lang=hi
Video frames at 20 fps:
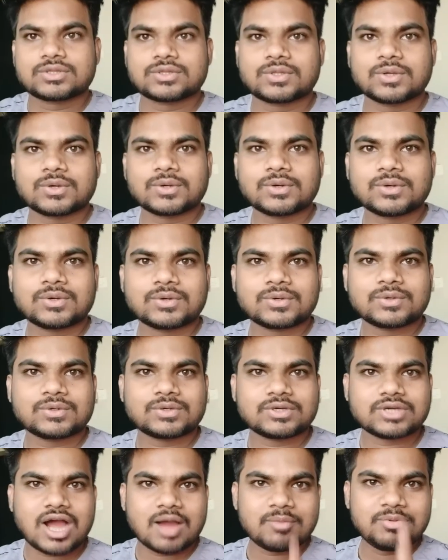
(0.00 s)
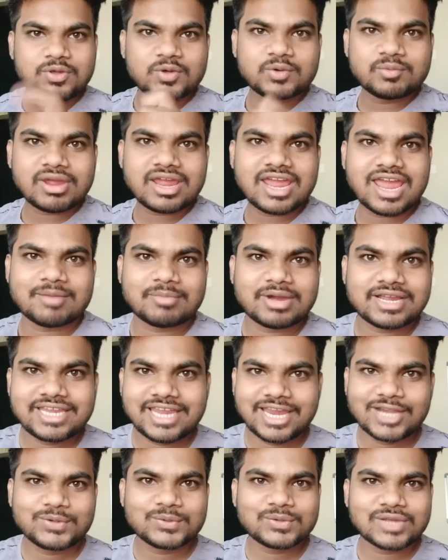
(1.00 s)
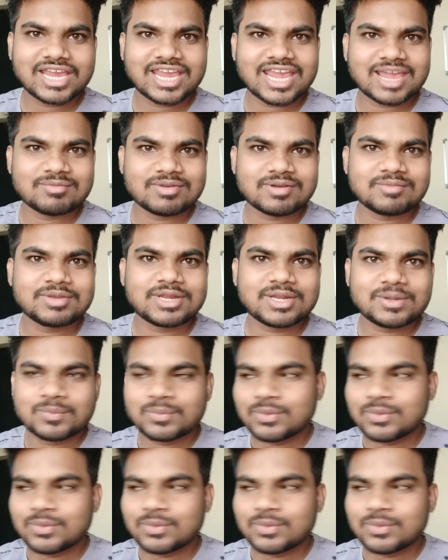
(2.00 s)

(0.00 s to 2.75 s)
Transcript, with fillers: तो अभी हूं मैं एम आई ए टू के कैमरा में